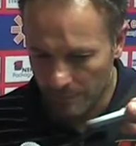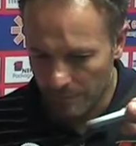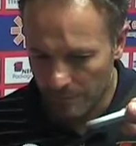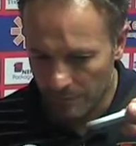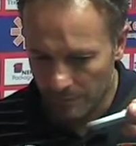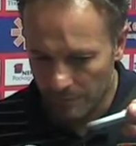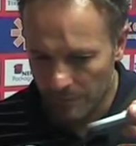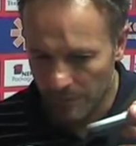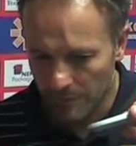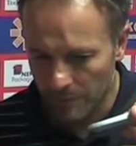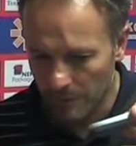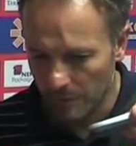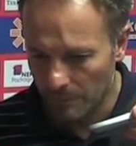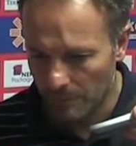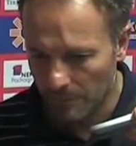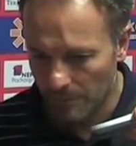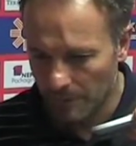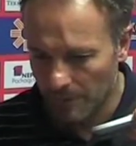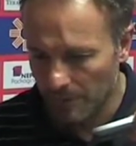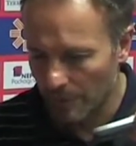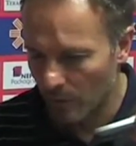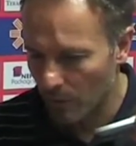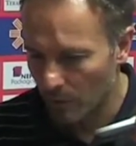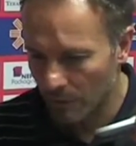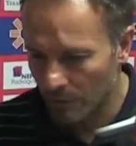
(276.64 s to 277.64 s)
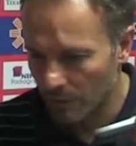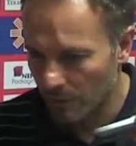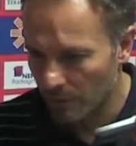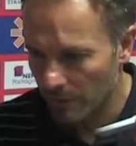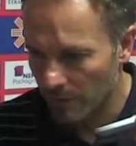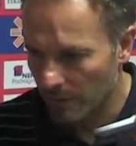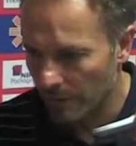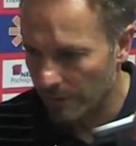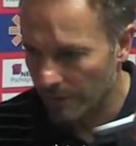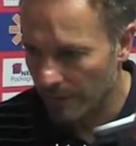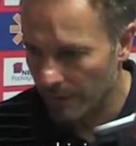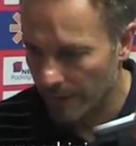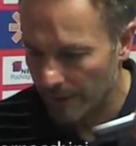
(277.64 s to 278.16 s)
ha fatto una partita come
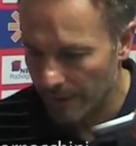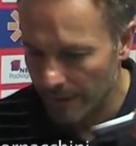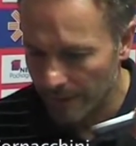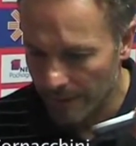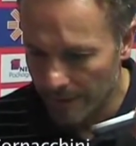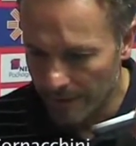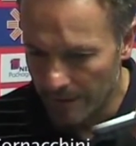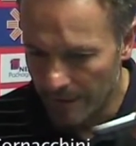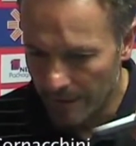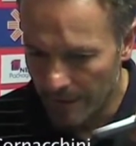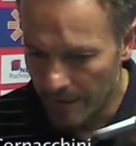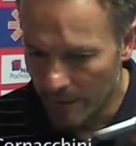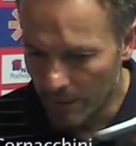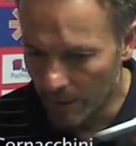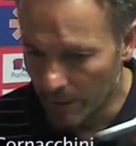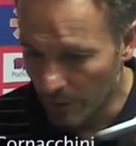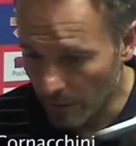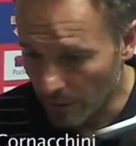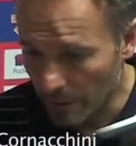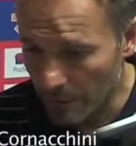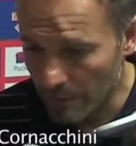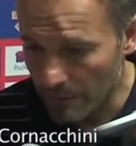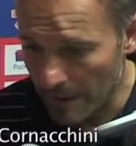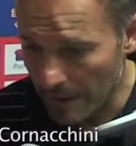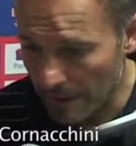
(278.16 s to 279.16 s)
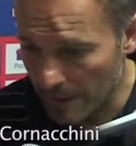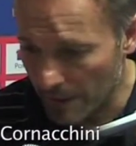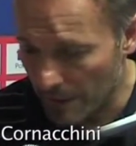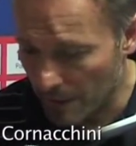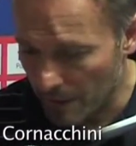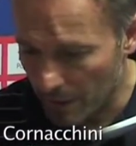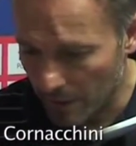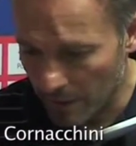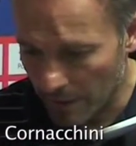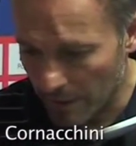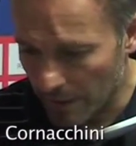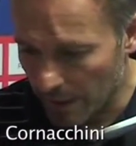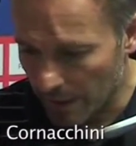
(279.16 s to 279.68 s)
doveva fare. L'unico
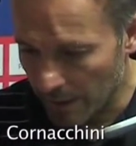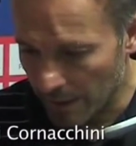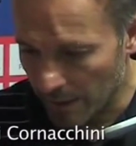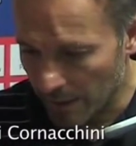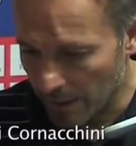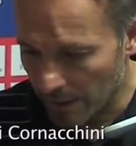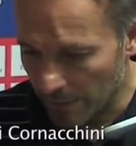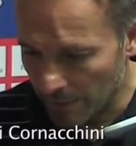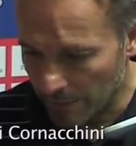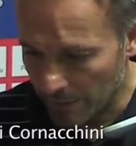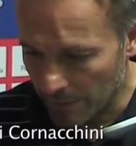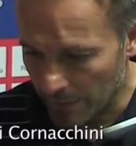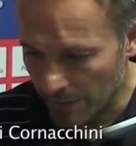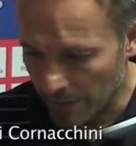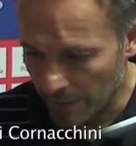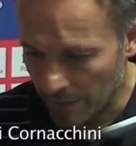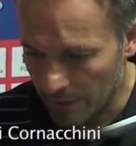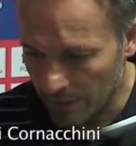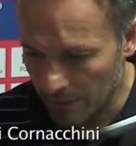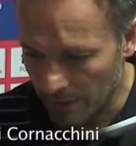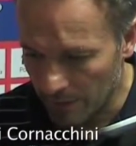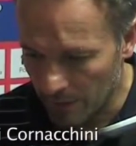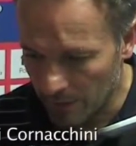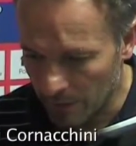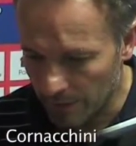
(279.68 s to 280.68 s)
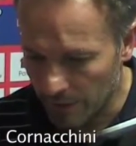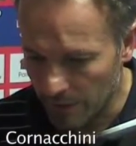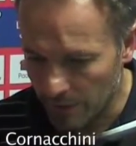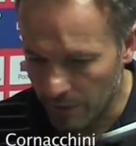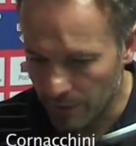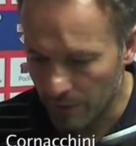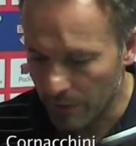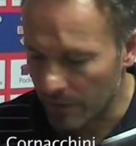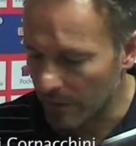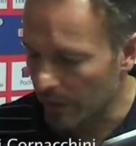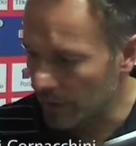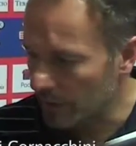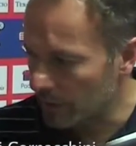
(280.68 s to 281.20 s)
rammarico è eh, non aver
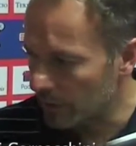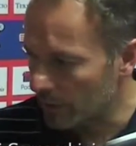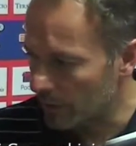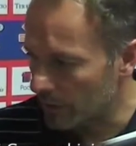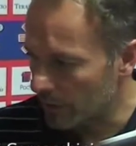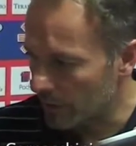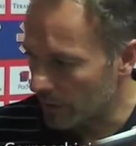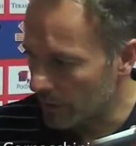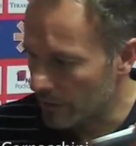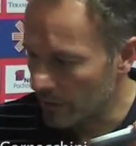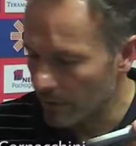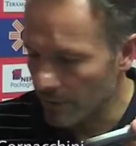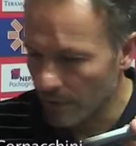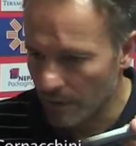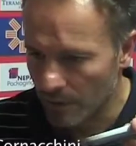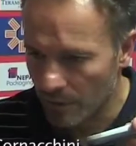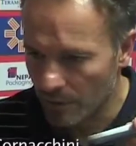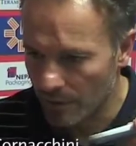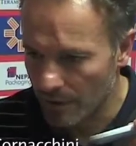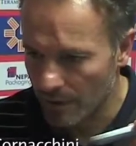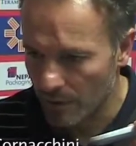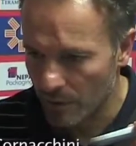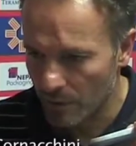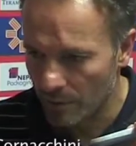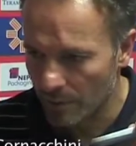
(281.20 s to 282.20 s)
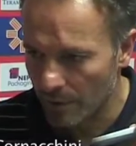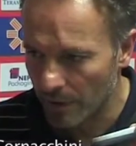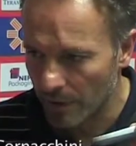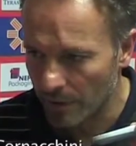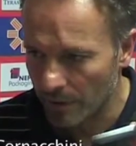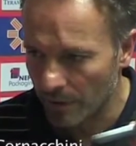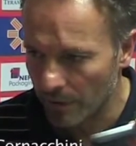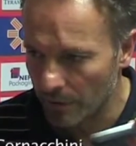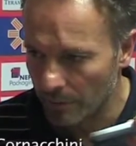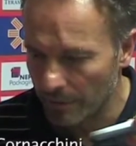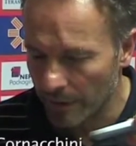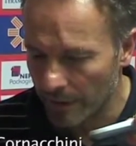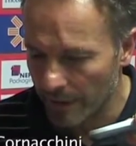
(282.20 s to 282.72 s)
sfruttato questo, questa
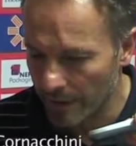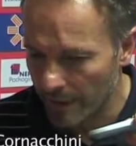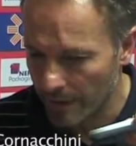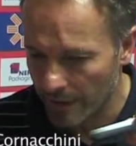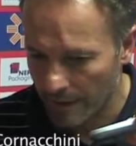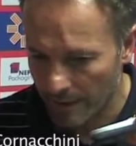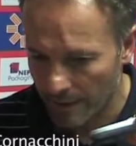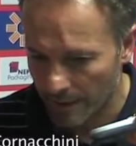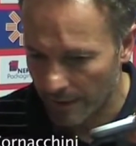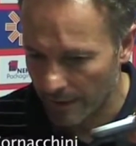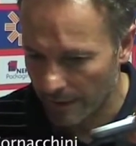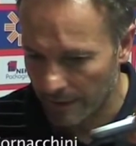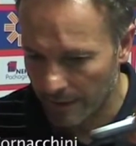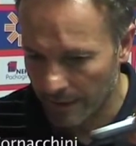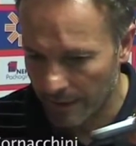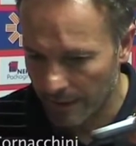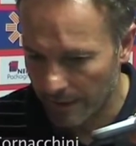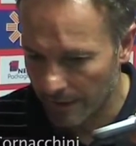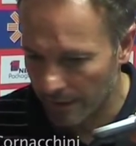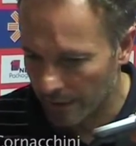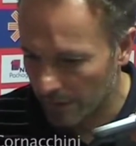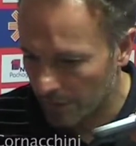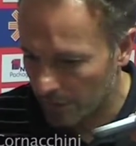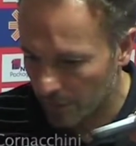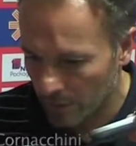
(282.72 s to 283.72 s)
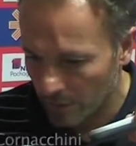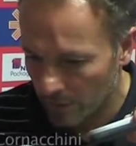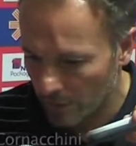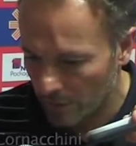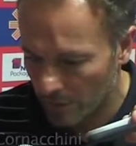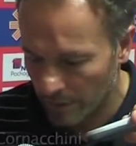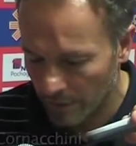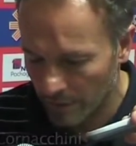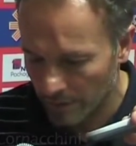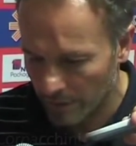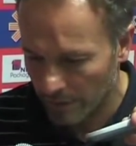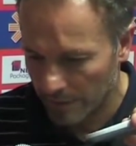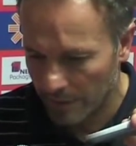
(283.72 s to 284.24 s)
superiorità numerica, cadendo
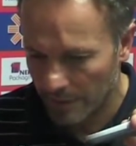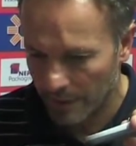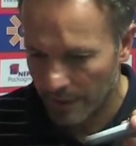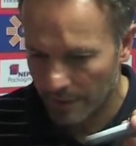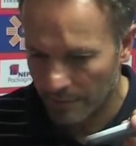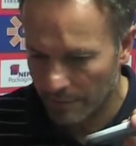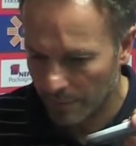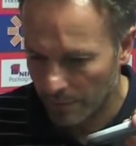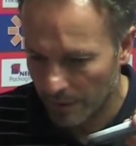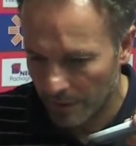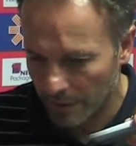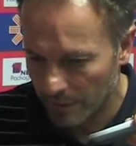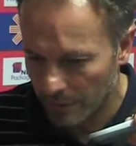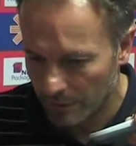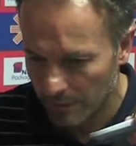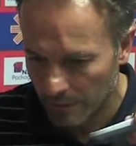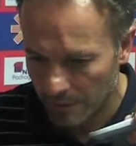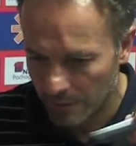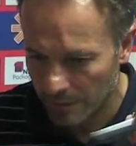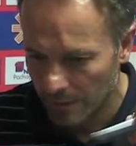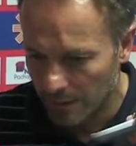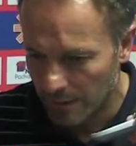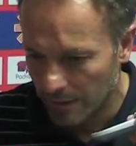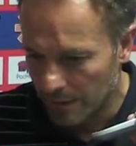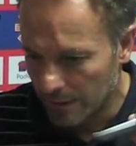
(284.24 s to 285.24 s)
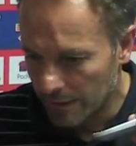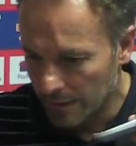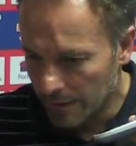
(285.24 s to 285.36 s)
in una trappola dove